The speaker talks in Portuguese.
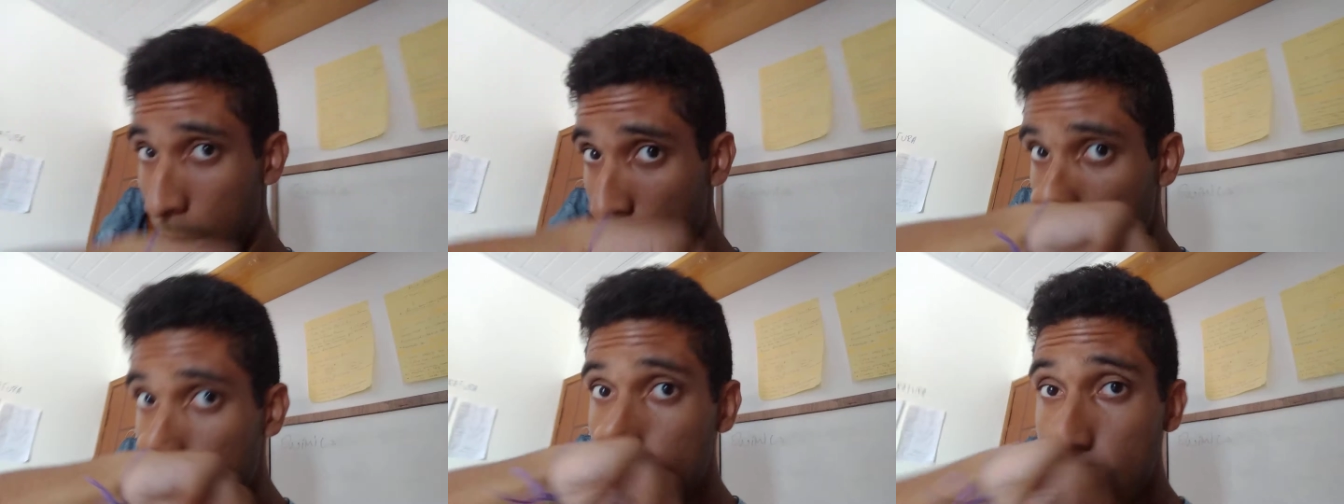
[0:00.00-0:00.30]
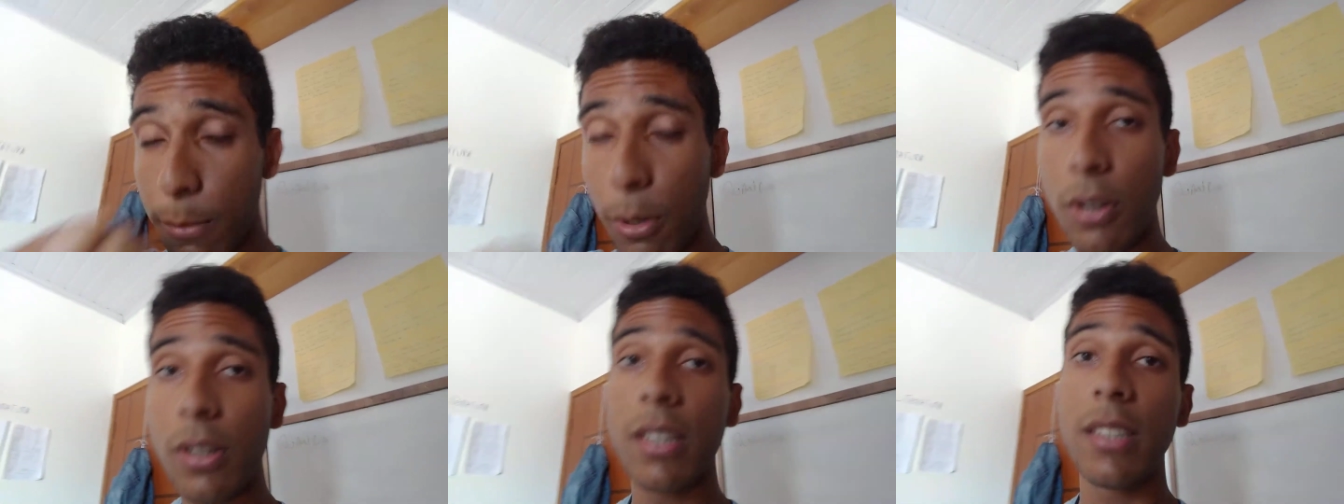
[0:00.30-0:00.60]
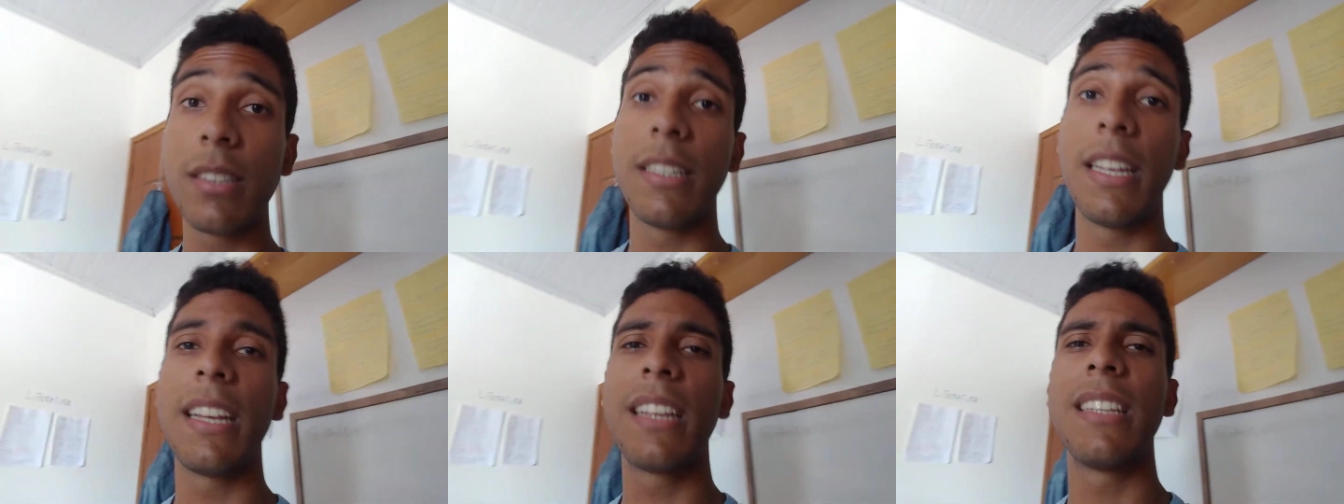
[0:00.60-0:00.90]
Smoking
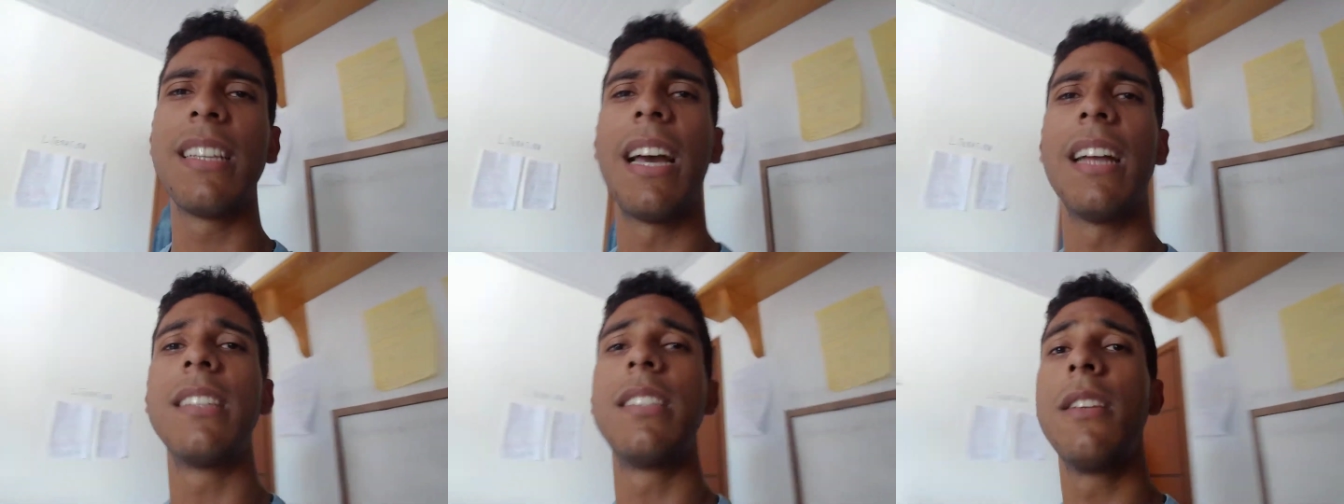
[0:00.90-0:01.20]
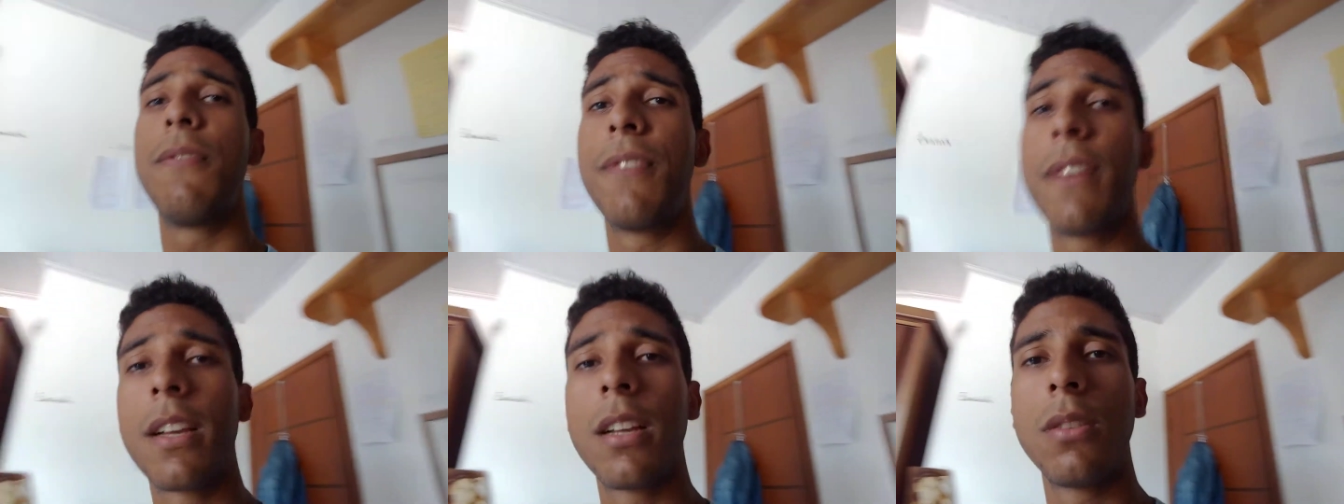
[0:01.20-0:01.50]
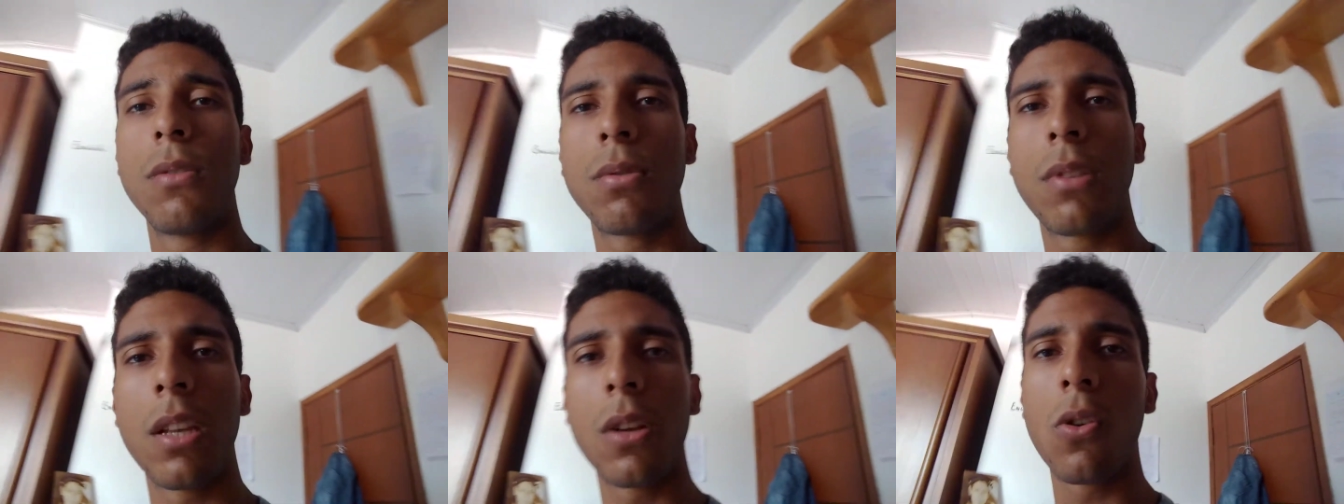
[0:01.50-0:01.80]
Snake nada significa
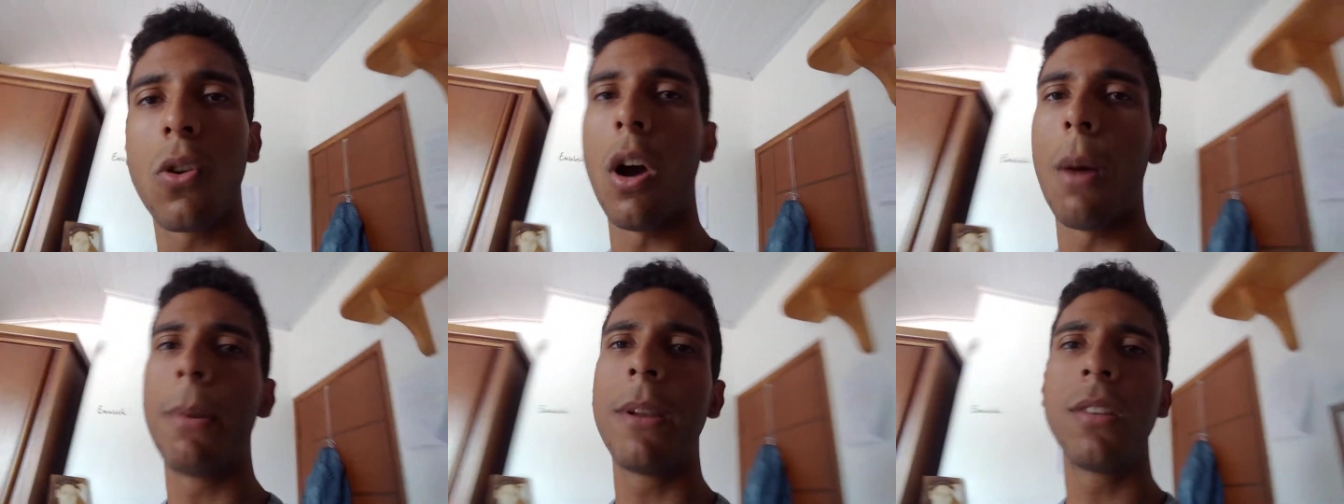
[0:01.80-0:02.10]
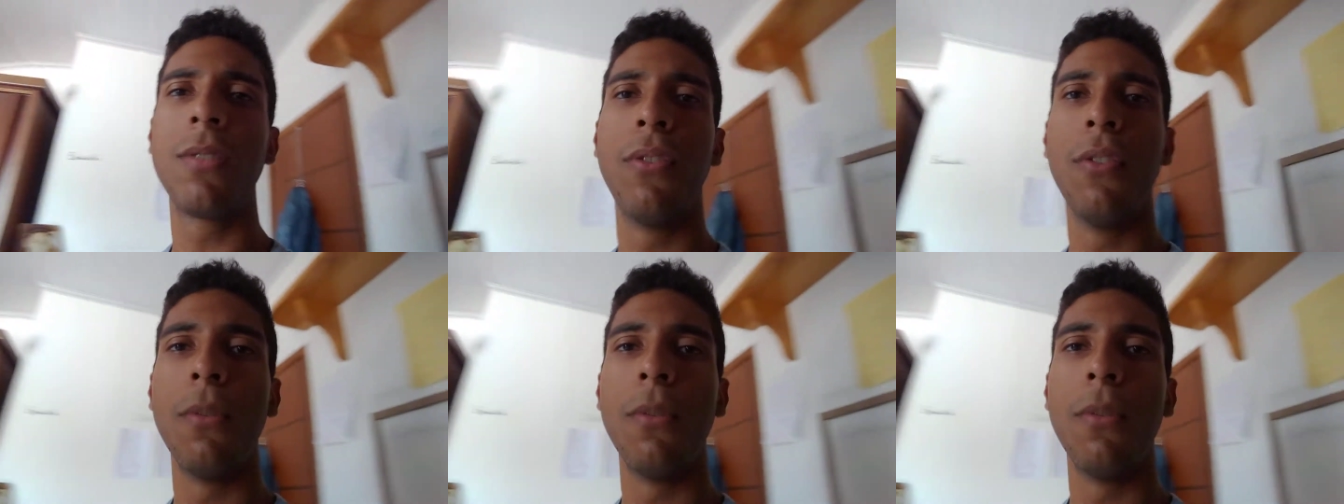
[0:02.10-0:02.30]
do que cobras